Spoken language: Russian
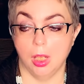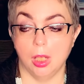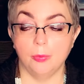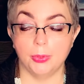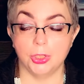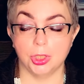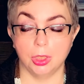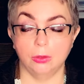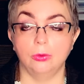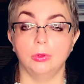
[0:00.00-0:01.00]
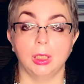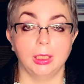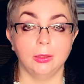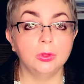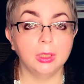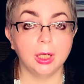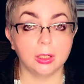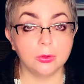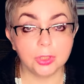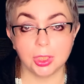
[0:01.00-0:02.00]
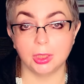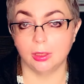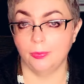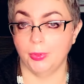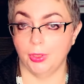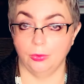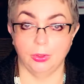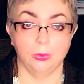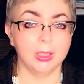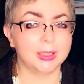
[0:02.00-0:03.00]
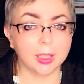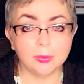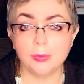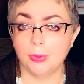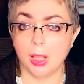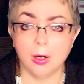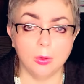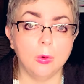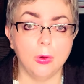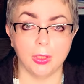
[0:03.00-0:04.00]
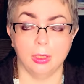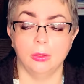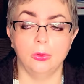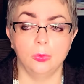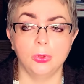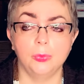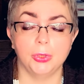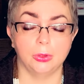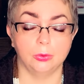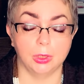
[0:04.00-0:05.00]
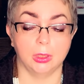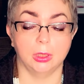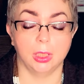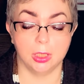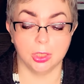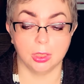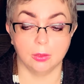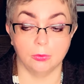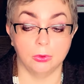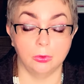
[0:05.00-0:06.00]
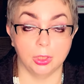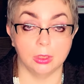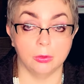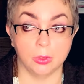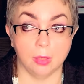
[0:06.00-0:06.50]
Я приезжаю туда, э, он хороший этот приют, он не самый плохой, но любой приют, это, конечно, вот горький след.